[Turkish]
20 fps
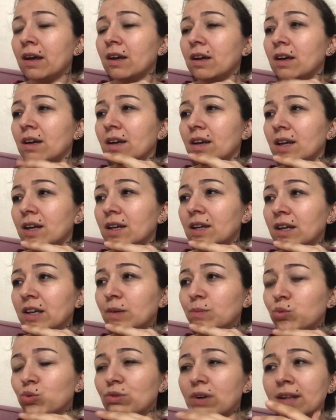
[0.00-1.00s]
e,
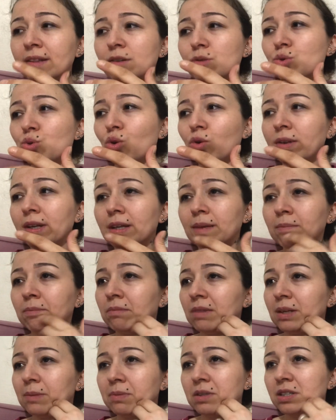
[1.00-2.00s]
hani buradan da söyleyeyim.
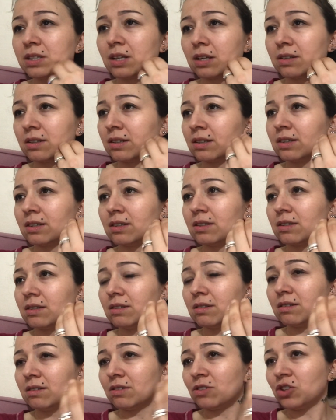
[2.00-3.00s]
Hani bir
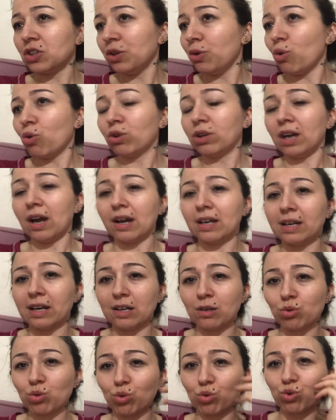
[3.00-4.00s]
sakınca yok yani.
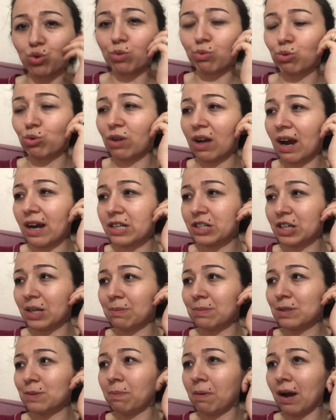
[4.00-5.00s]
Hani sonuçta burada her
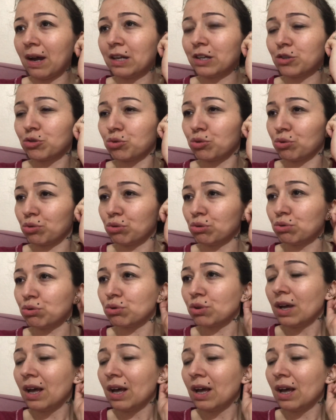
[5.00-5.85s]
şeyimizi paylaşıyoruz.